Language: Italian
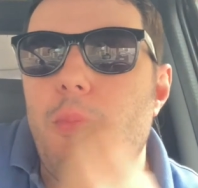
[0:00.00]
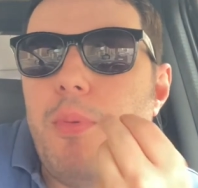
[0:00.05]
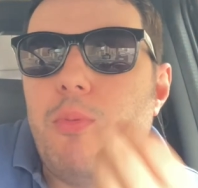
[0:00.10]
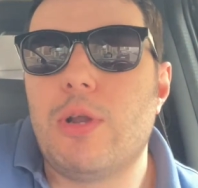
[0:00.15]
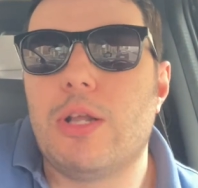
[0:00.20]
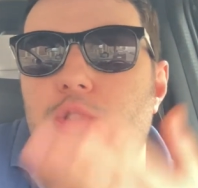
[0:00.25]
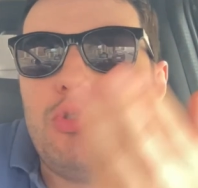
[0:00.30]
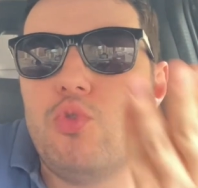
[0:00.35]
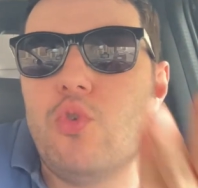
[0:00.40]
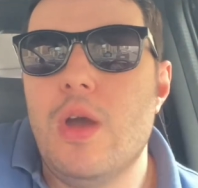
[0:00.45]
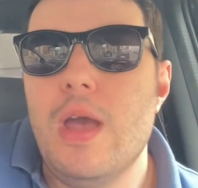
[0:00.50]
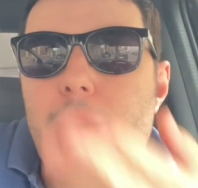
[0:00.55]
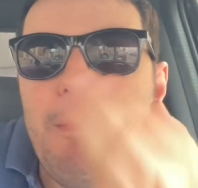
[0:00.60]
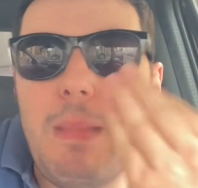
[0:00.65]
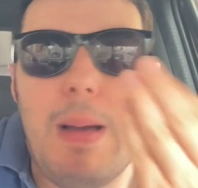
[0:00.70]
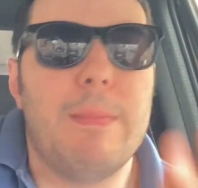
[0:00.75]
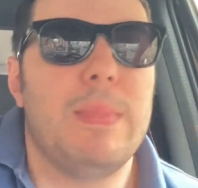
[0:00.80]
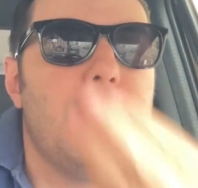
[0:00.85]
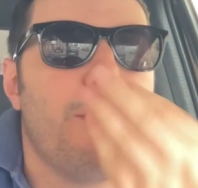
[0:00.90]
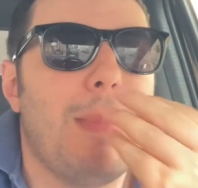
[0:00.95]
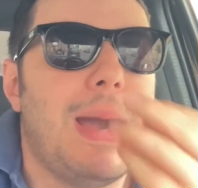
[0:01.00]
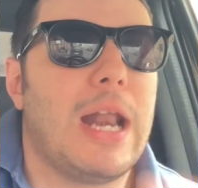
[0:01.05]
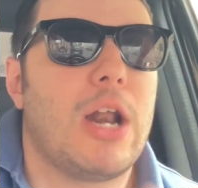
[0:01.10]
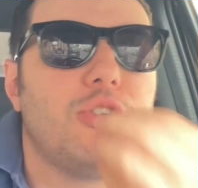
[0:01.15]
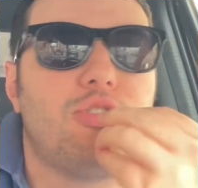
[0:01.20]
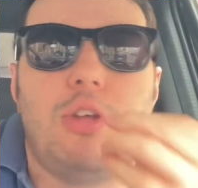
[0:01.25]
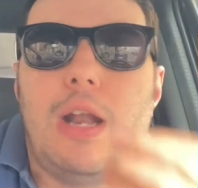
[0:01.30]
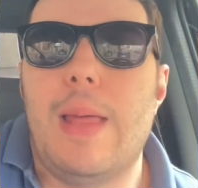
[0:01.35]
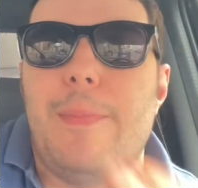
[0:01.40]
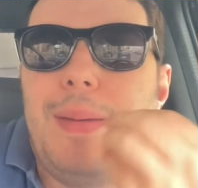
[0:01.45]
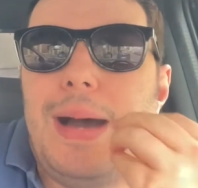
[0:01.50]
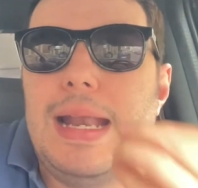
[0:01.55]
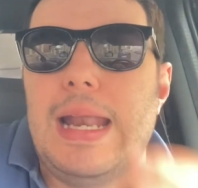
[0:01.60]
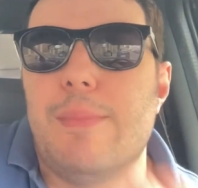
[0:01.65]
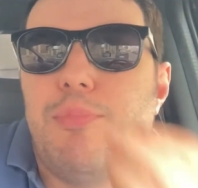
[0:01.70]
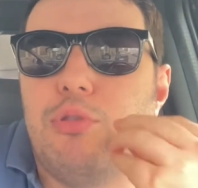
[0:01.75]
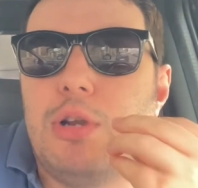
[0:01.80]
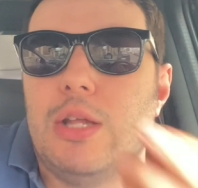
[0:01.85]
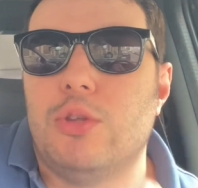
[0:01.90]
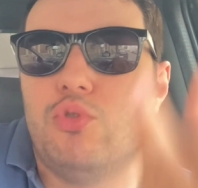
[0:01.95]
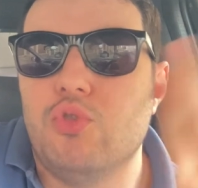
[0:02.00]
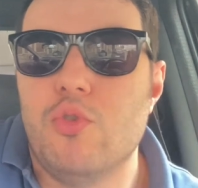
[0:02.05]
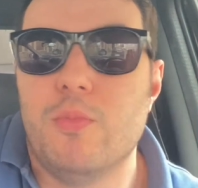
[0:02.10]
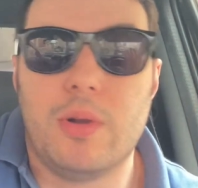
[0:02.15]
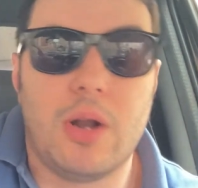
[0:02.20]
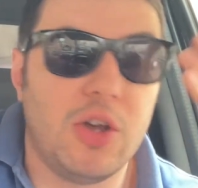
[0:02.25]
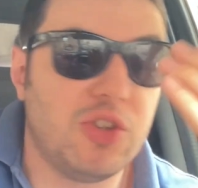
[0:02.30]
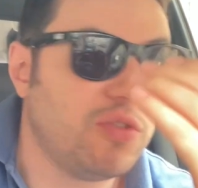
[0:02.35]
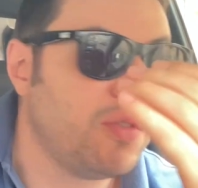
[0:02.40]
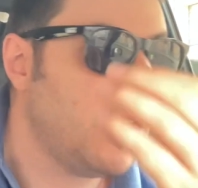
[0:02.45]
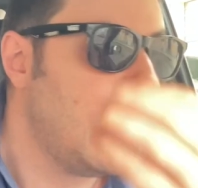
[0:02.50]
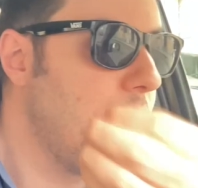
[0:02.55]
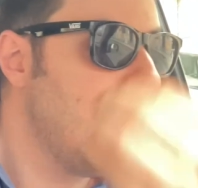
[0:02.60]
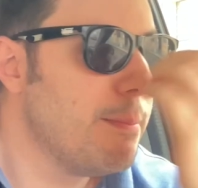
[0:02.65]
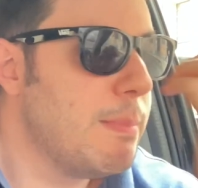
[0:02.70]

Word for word: Ma pure tu, ma mi hai rotto le palle pure tu, Brozovic.